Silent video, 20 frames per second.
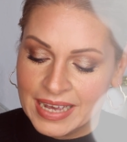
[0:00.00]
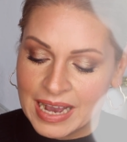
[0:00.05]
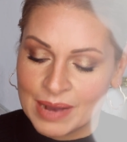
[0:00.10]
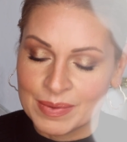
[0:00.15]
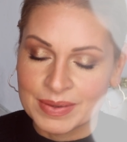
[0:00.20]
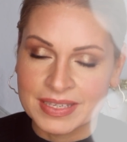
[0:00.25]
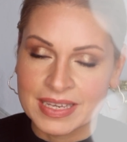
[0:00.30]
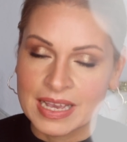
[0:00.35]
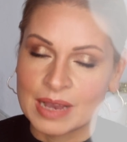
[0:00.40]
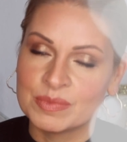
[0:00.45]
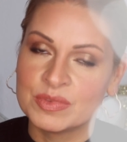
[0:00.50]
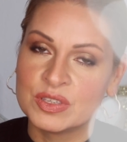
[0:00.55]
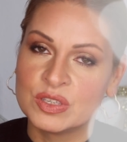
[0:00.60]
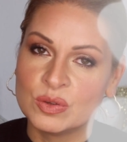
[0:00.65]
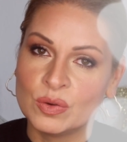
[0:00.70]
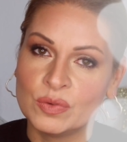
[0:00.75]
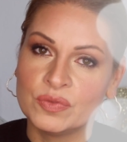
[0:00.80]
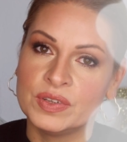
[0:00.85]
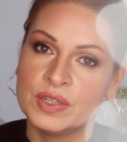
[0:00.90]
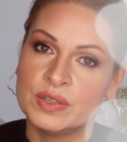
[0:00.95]
Aber es kam
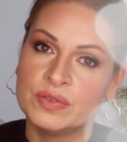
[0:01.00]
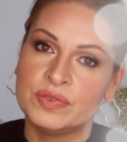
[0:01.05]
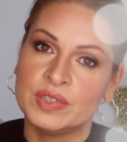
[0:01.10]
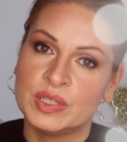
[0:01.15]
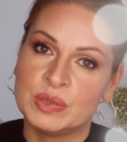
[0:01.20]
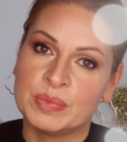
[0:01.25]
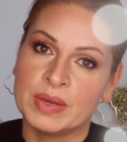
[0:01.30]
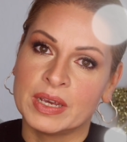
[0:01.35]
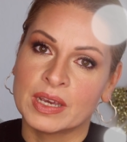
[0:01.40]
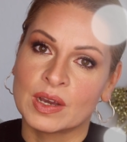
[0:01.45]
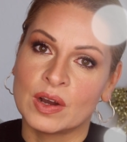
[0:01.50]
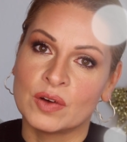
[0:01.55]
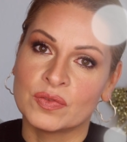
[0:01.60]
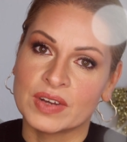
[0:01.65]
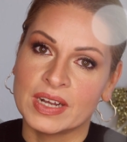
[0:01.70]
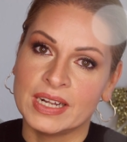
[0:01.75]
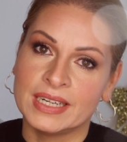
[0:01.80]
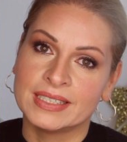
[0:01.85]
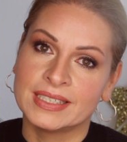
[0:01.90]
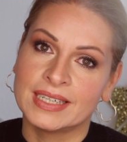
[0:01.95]
so viel Feedback
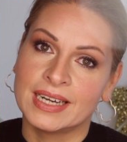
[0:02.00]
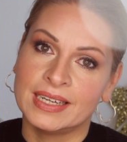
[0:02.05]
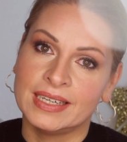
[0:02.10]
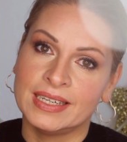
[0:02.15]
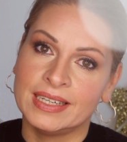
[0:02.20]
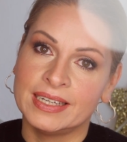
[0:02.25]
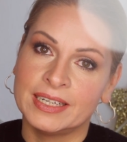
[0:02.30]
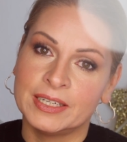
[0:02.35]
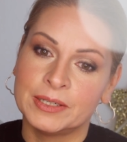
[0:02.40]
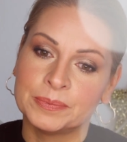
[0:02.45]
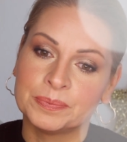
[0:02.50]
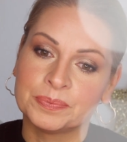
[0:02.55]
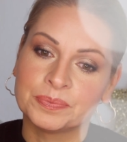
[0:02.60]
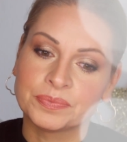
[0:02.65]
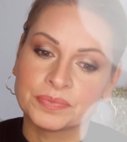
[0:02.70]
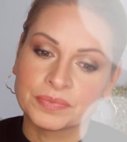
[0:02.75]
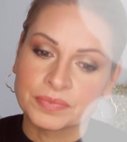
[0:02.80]
auf allen Kanälen,